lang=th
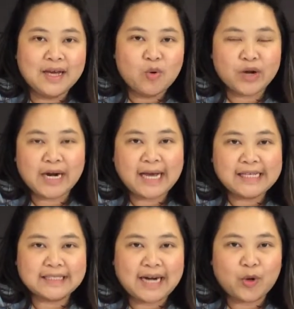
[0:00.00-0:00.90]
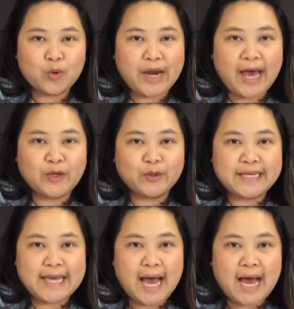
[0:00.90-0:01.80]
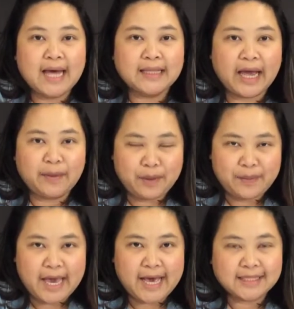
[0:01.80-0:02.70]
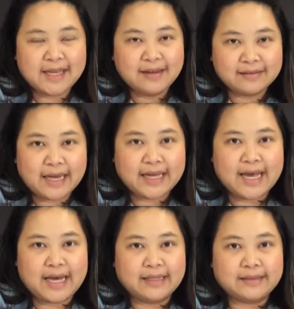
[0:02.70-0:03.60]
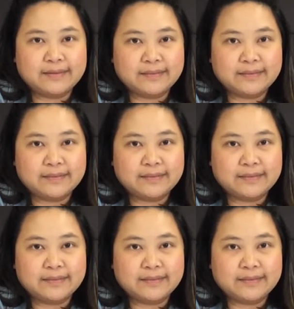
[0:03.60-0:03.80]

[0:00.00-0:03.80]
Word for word: วรลักษณ์ อิสรางกุลณอยุธยา ไทย PBS รายงาน